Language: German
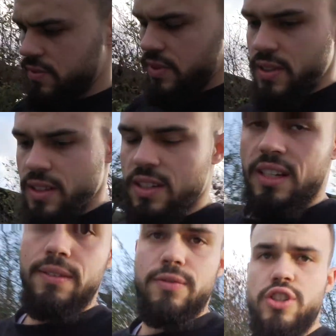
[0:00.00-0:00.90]
Wie gesagt, die
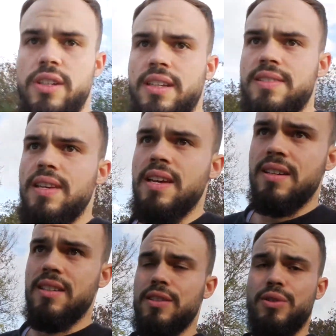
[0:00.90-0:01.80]
Reifen stehen jetzt
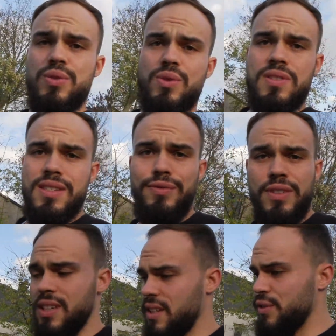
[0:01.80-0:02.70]
genauso
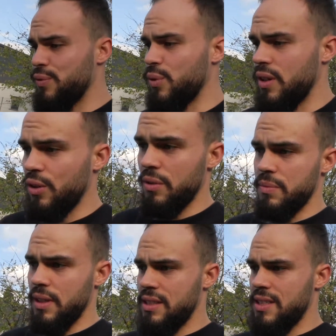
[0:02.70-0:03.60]
saftig wie vorher auch
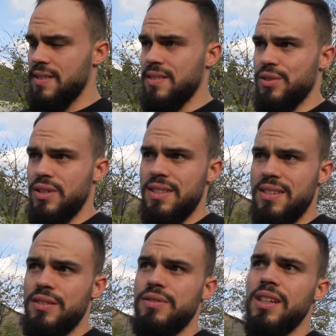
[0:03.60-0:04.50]
im Radkasten. Also da hat
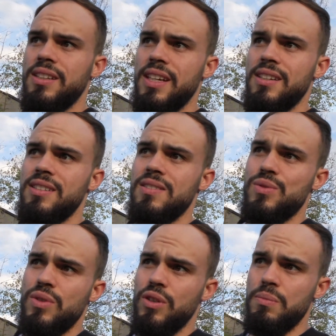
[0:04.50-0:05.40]
sich nicht viel dran geändert. Hinten
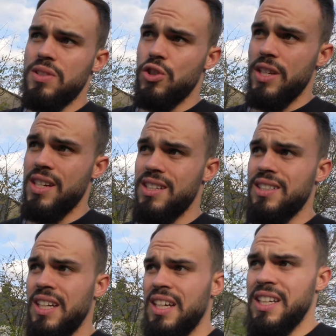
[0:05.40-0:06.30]
sogar noch ein bisschen stärker.
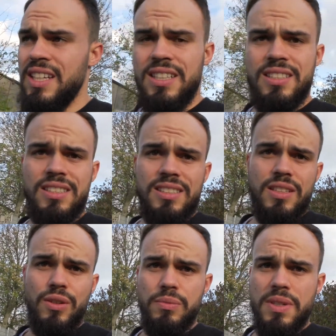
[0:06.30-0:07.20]
Äh,
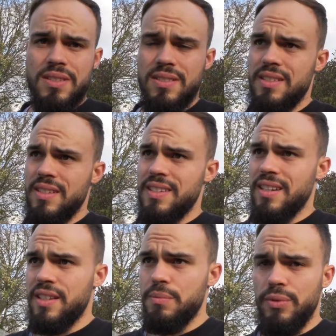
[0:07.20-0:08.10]
ich hoffe, man sieht das hier
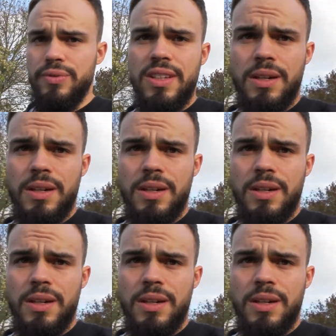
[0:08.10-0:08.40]
gleich im Profil